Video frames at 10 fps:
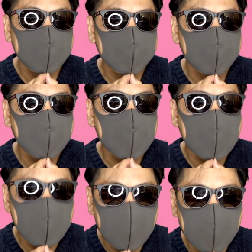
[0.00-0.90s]
です。
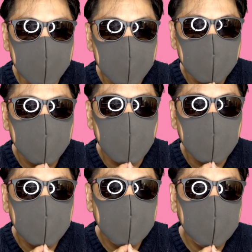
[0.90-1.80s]
はい。
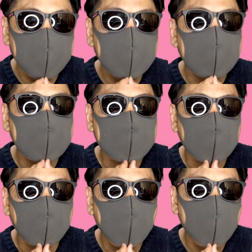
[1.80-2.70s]
まあ、理由なんで
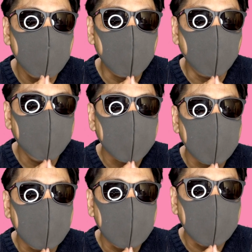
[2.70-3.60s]
すけども、
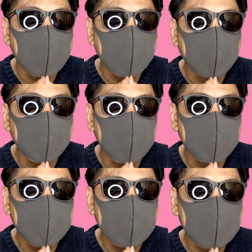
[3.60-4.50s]
えー、っと、
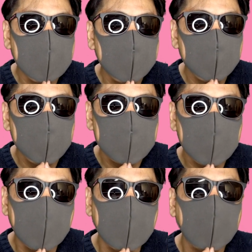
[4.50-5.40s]
一応
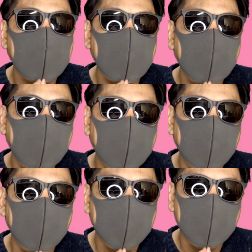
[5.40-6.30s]
2011年から、